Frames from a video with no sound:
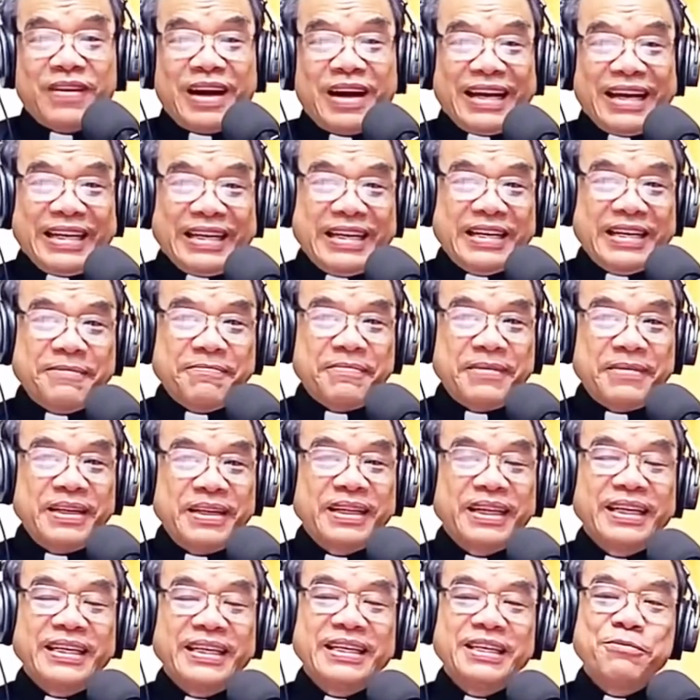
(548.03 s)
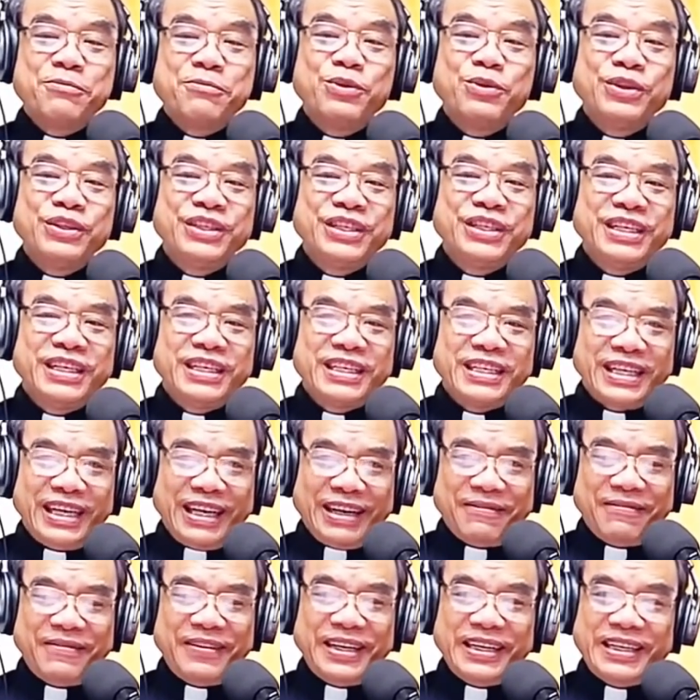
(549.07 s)
vài điểm mà Đức Thánh Cha muốn chia
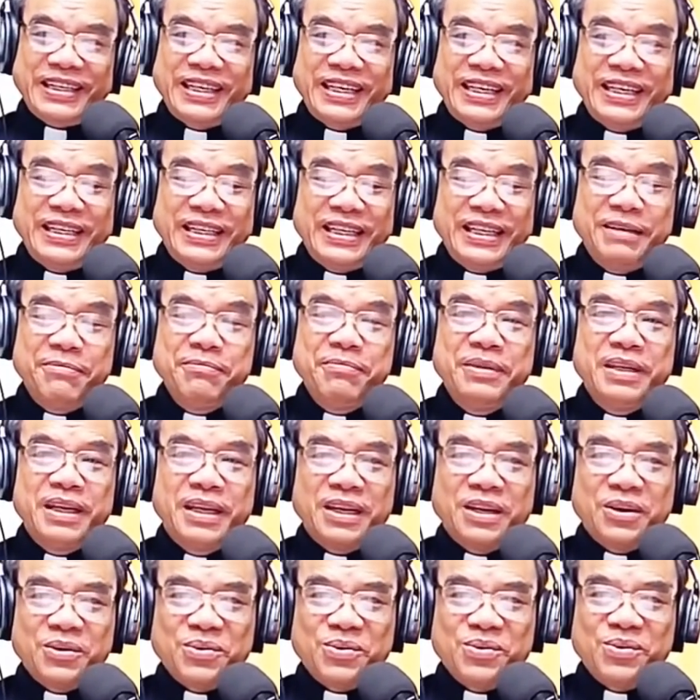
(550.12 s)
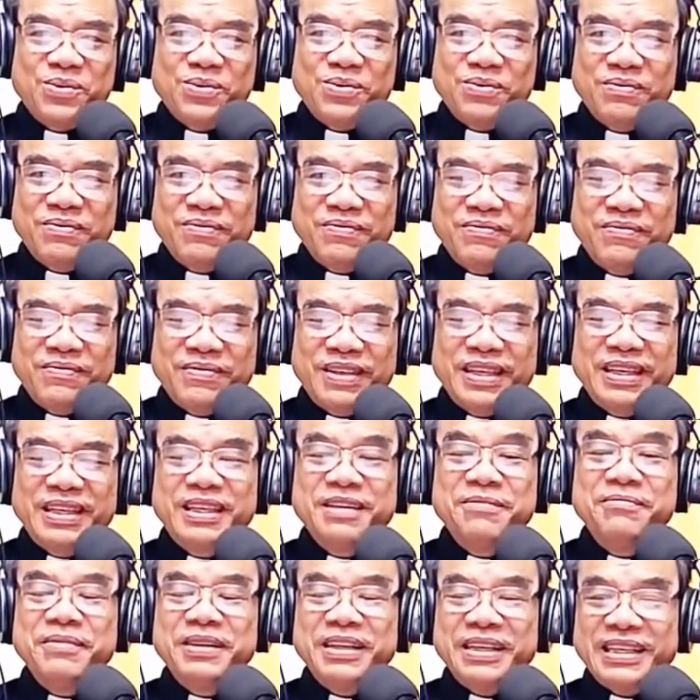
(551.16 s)
sẻ về trái tim nhân hậu, trái
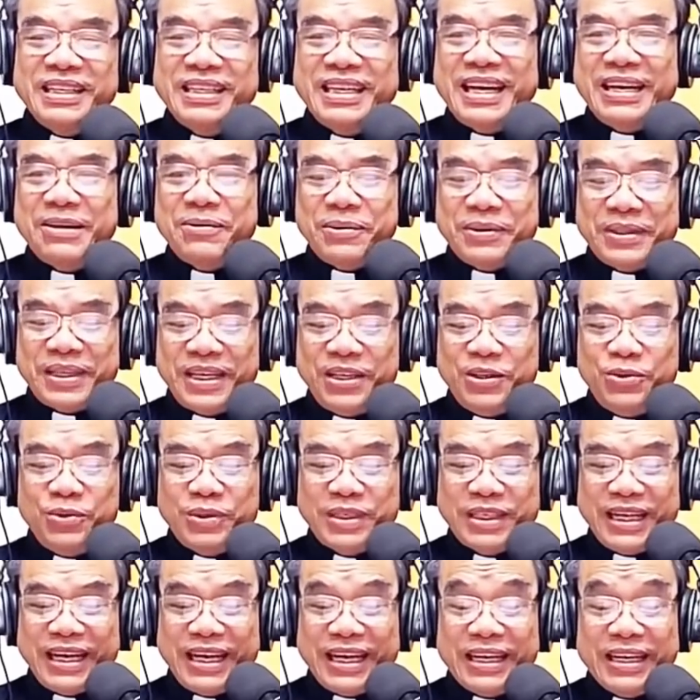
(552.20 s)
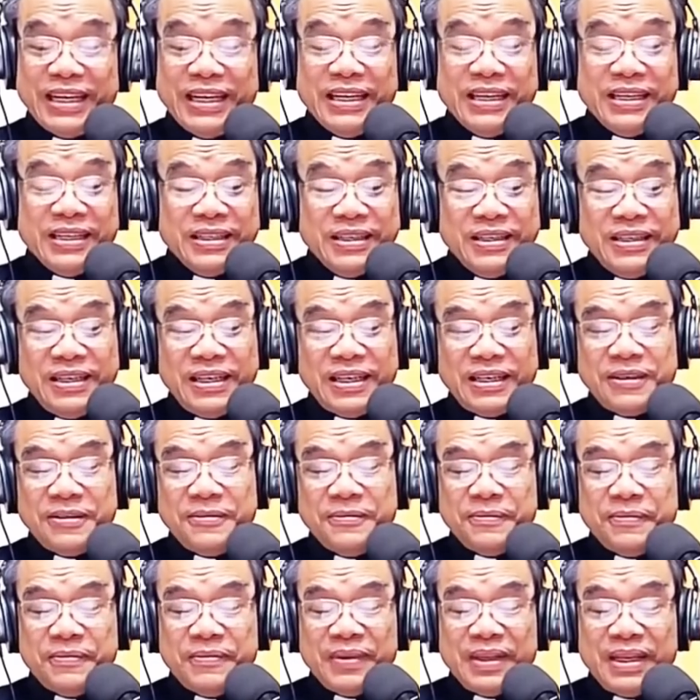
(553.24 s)
tim người cha của Thánh Giuse. Thứ nhất
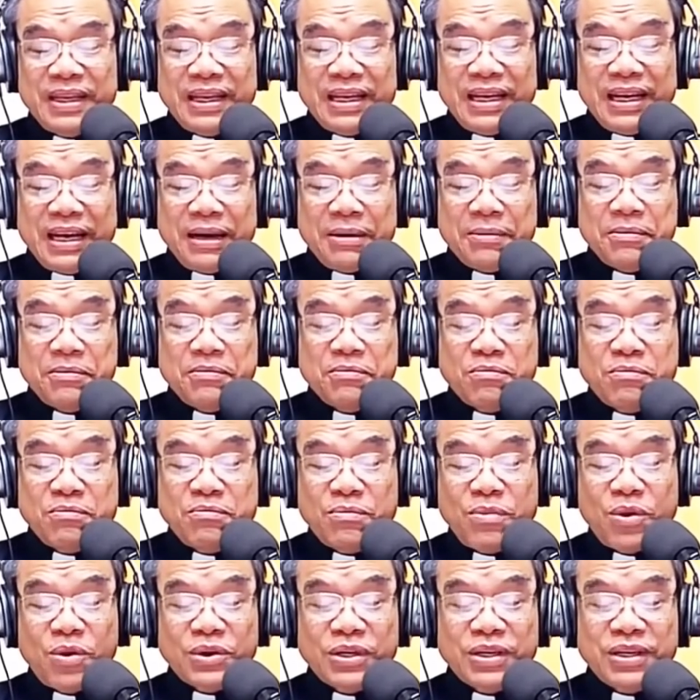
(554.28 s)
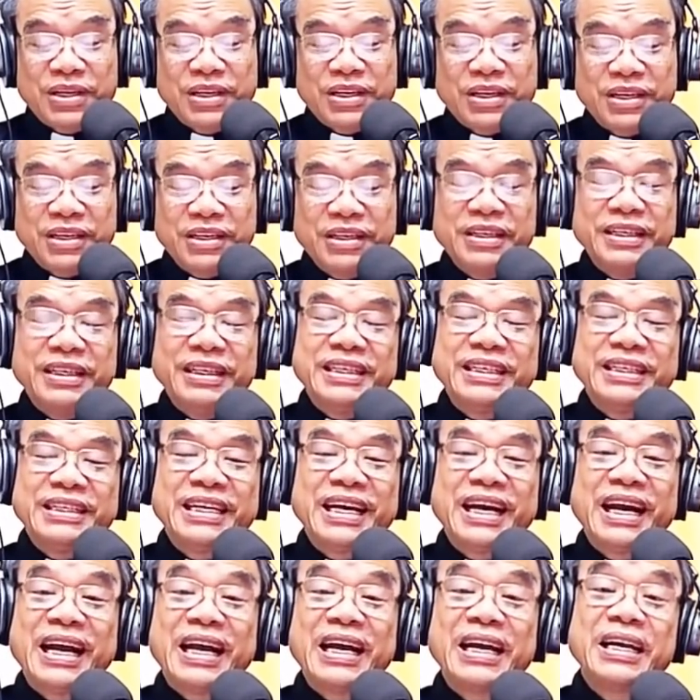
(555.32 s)
là một người
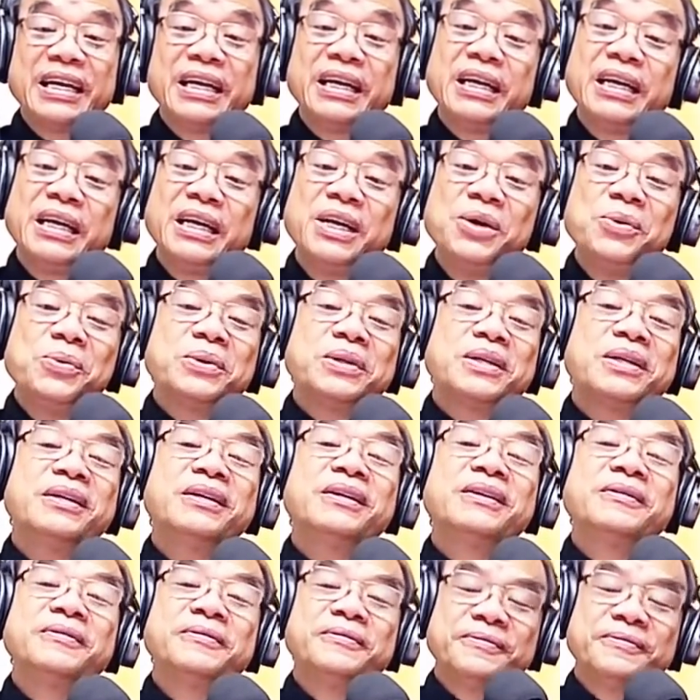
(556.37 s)
cha yêu thương.